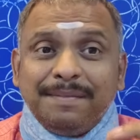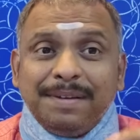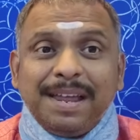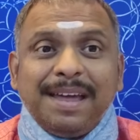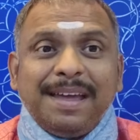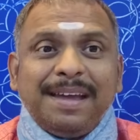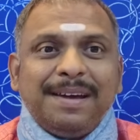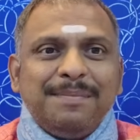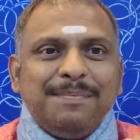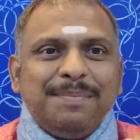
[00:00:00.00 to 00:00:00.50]

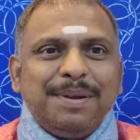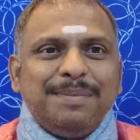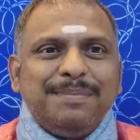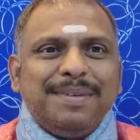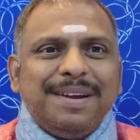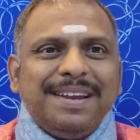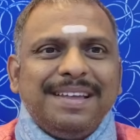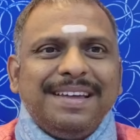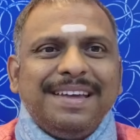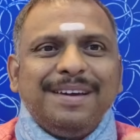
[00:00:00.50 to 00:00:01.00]
விநாயக
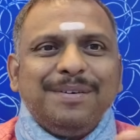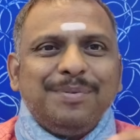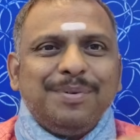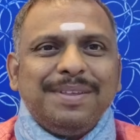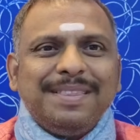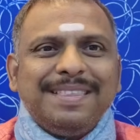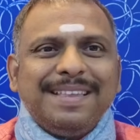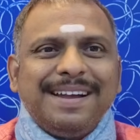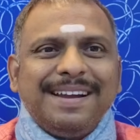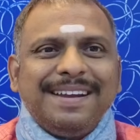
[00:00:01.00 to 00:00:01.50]
பெருமானுக்கே
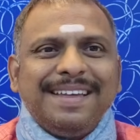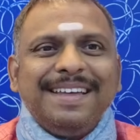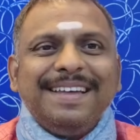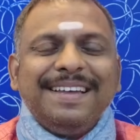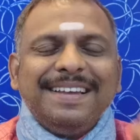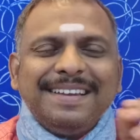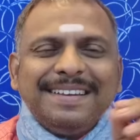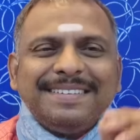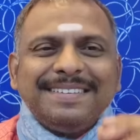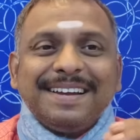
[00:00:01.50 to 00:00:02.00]
உரித்தான
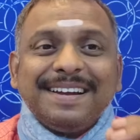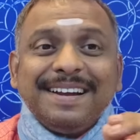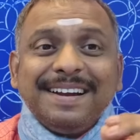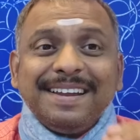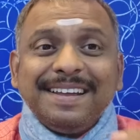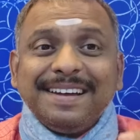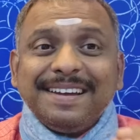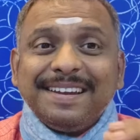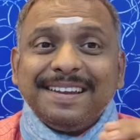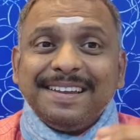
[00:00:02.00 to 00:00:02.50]

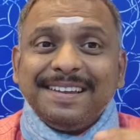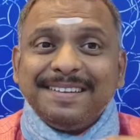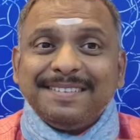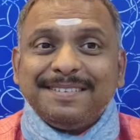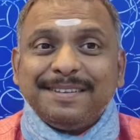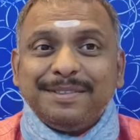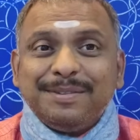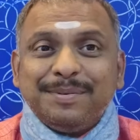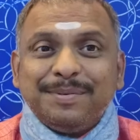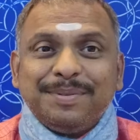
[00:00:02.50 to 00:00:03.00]
சங்கடகர
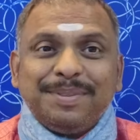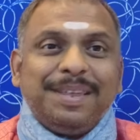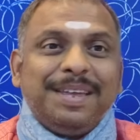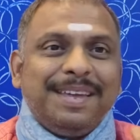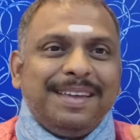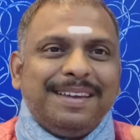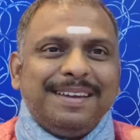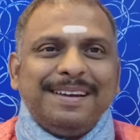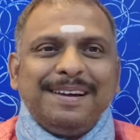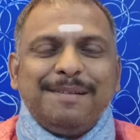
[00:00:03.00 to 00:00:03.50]
சதுர்த்தி
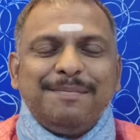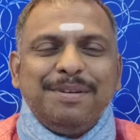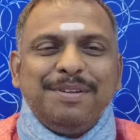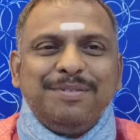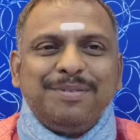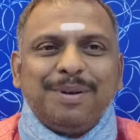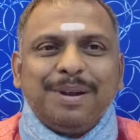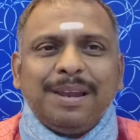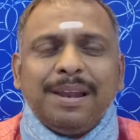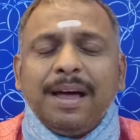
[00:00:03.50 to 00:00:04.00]

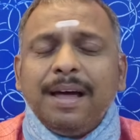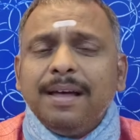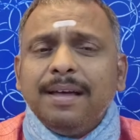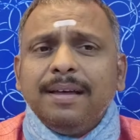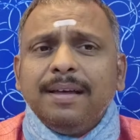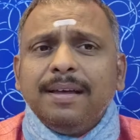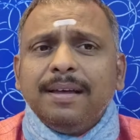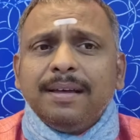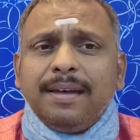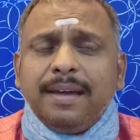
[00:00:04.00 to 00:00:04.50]
அப்படின்னு சொல்லலாம்
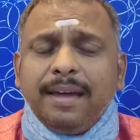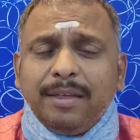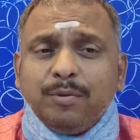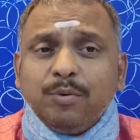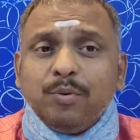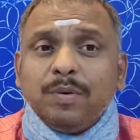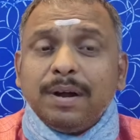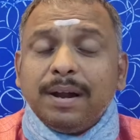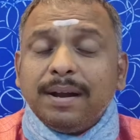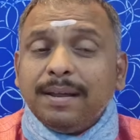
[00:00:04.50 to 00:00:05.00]

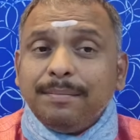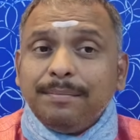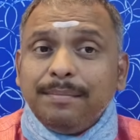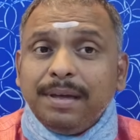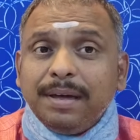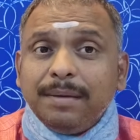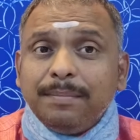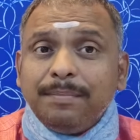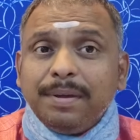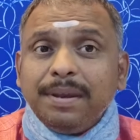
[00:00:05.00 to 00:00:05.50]
கேதுவுக்கான
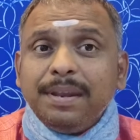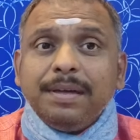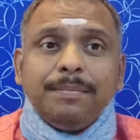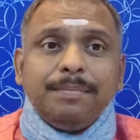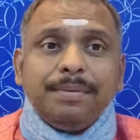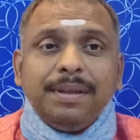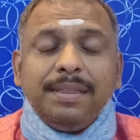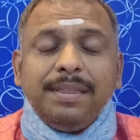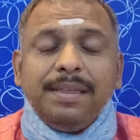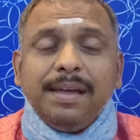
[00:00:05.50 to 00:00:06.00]
மிகப்பெரிய
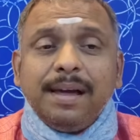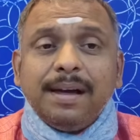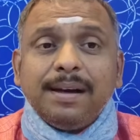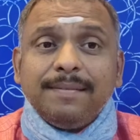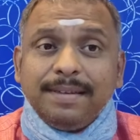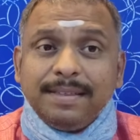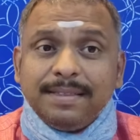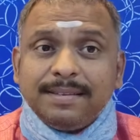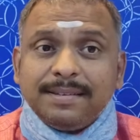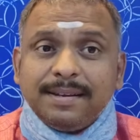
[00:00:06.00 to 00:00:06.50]

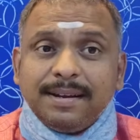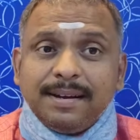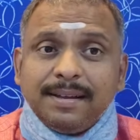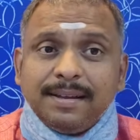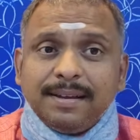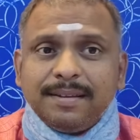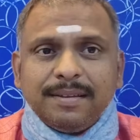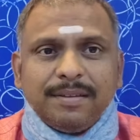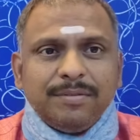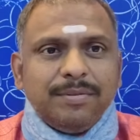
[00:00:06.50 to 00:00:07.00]
பிரீதியாகவே இந்த
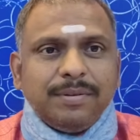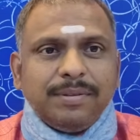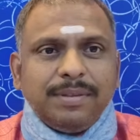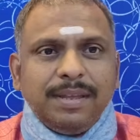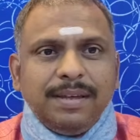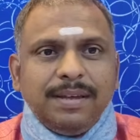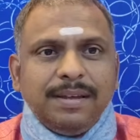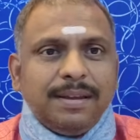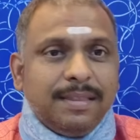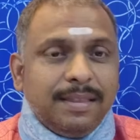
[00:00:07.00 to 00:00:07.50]
சங்கடகர
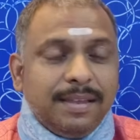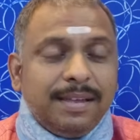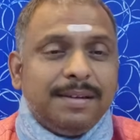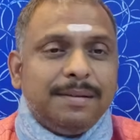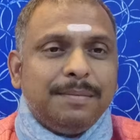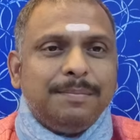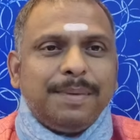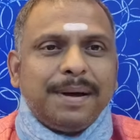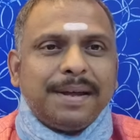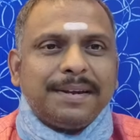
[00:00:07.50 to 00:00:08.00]
சதுர்த்திங்கிறது
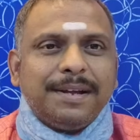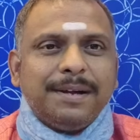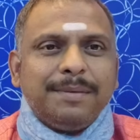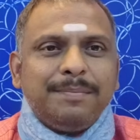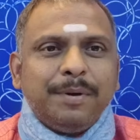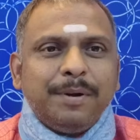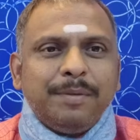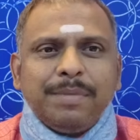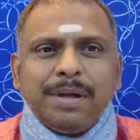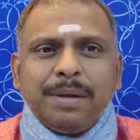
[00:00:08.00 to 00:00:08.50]

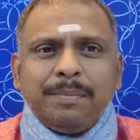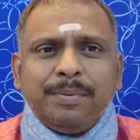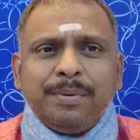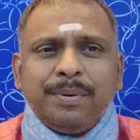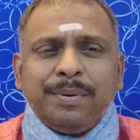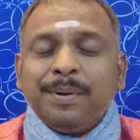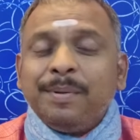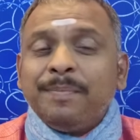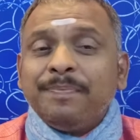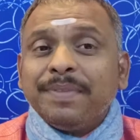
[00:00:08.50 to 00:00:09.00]
பார்க்கப்படும்
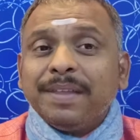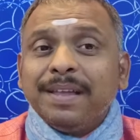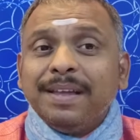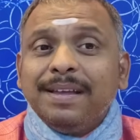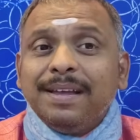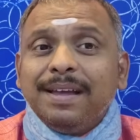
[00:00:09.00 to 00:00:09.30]
அப்போது